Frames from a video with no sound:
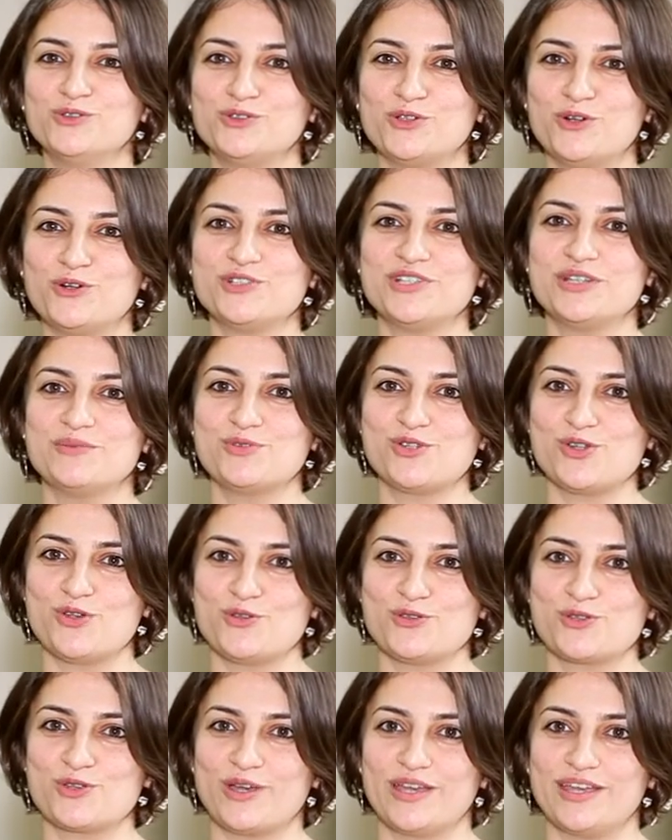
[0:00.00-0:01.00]
Tortamış
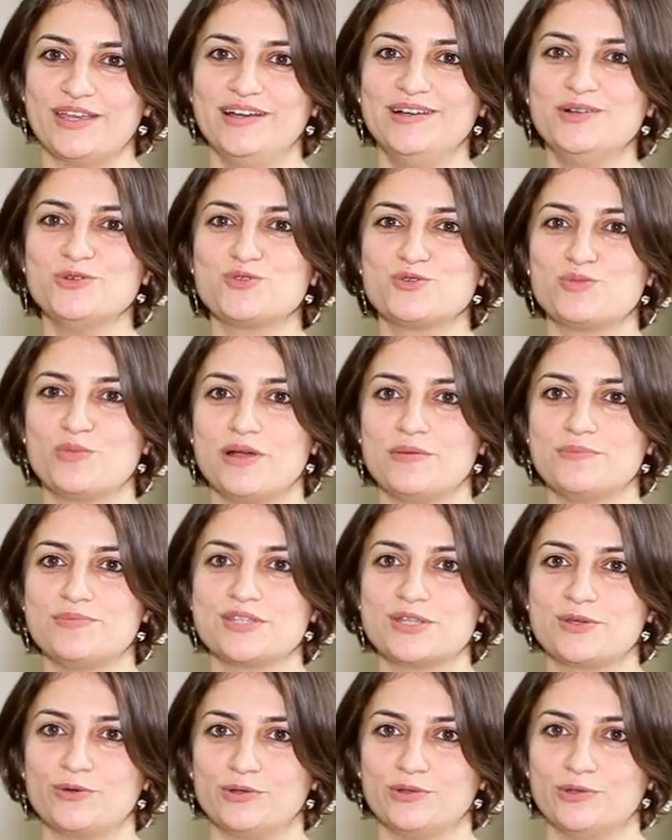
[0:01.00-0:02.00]
Özkaya, uzman
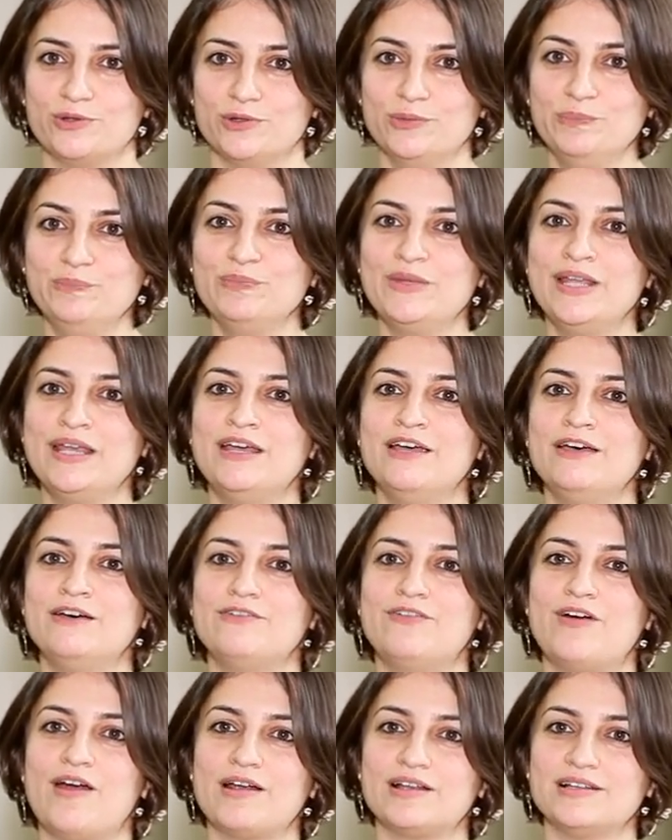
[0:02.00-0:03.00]
psikoloğum.
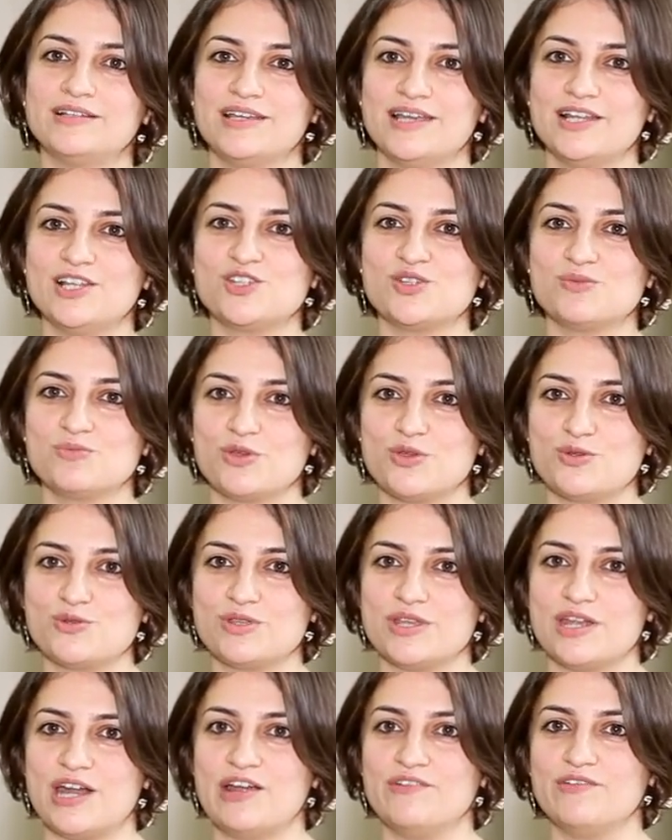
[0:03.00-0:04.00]
Farklı gelişim
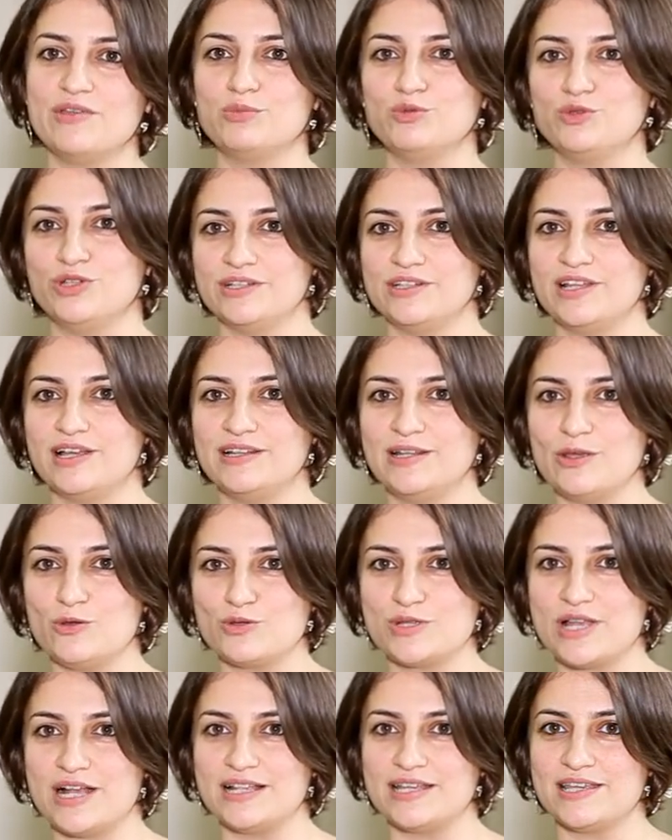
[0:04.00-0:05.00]
gösteren ve bu nedenle
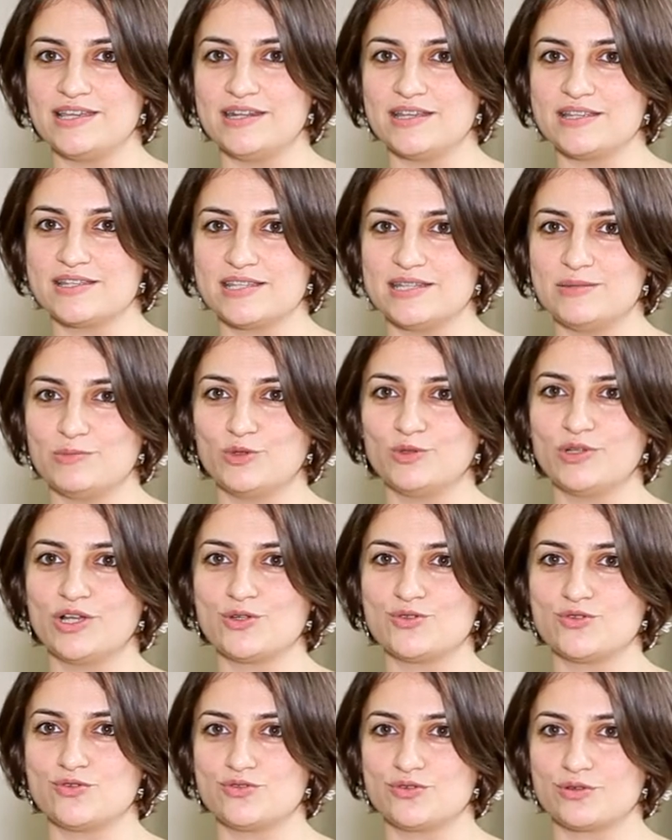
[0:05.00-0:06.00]
özel gereksinim
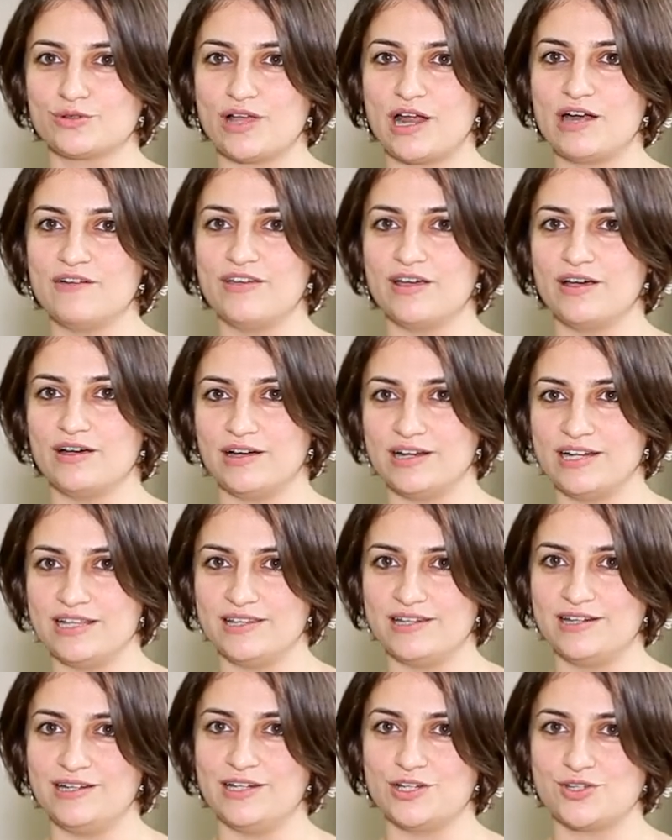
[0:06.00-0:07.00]
olan çocuklar ve
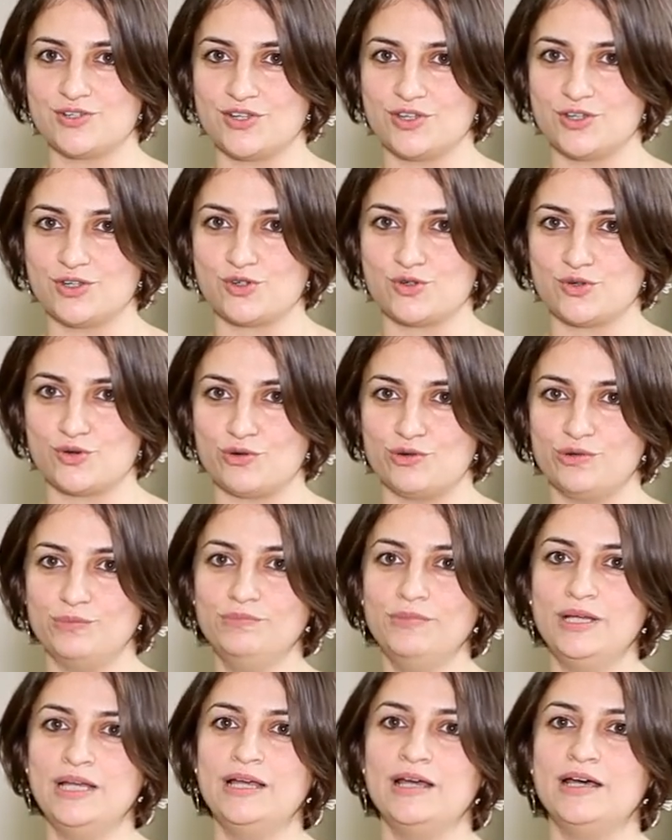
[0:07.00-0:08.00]
aileleriyle
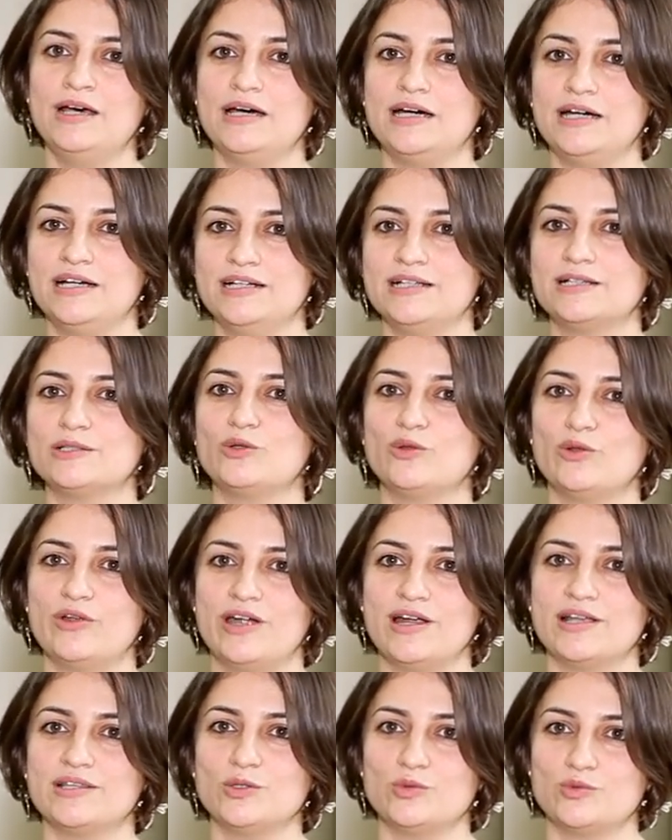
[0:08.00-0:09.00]
çalışıyorum. Ağırlıklı
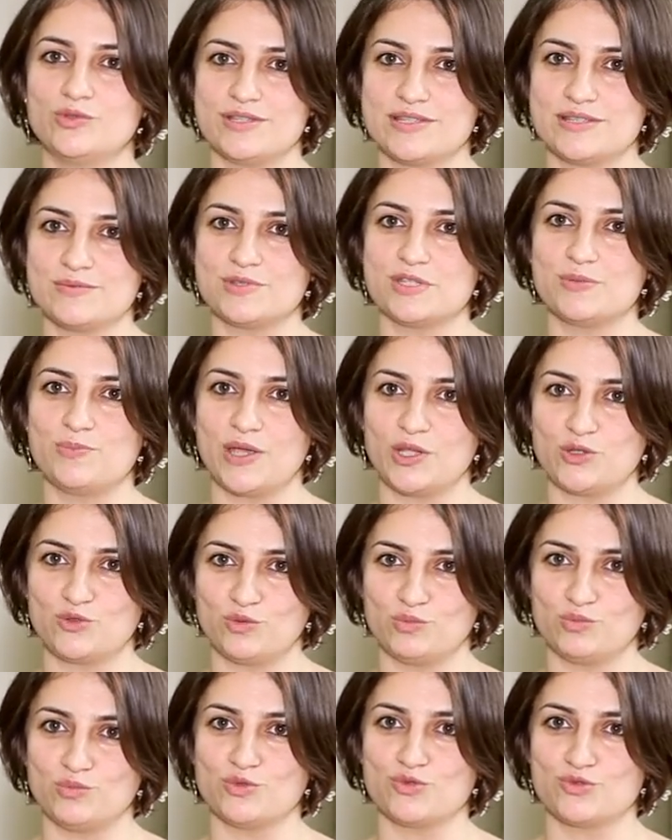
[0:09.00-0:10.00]
olarak da otizm
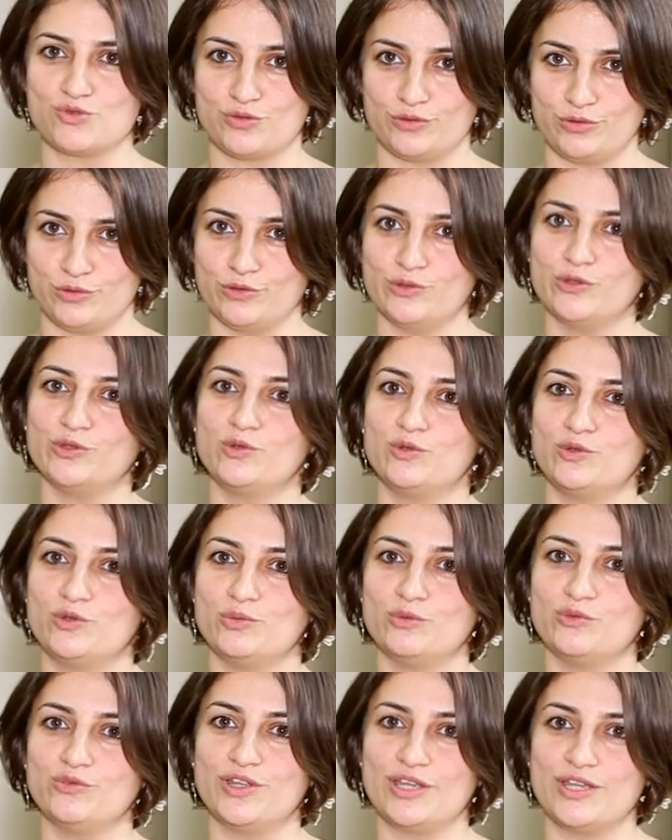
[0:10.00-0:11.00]
spektrum bozukluğu
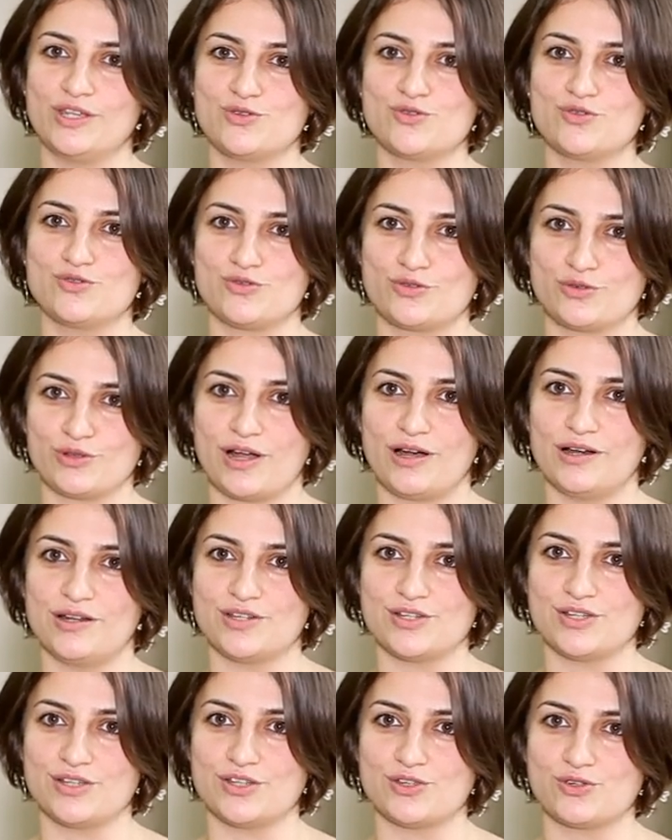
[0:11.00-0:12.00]
grubundaki
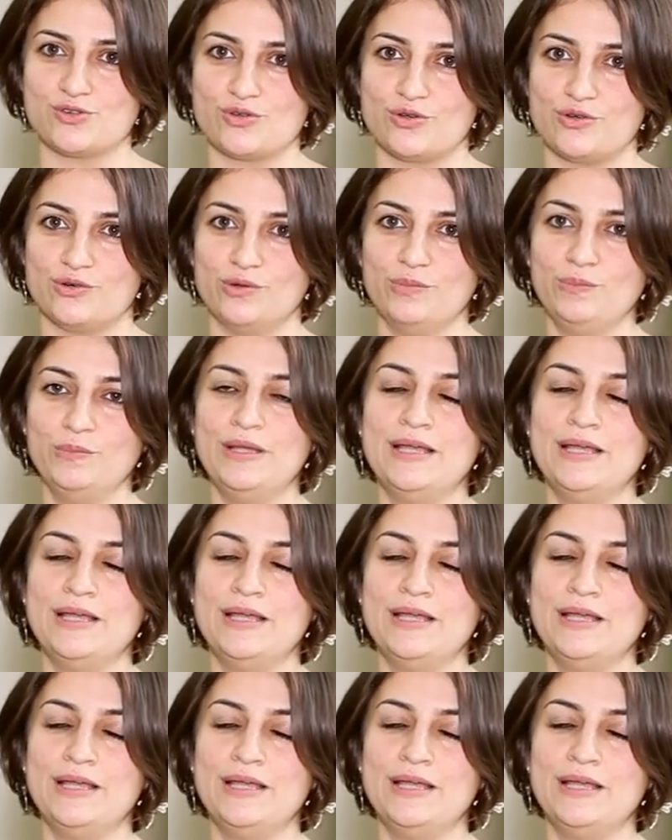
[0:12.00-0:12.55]
çocuklarla çalışıyorum.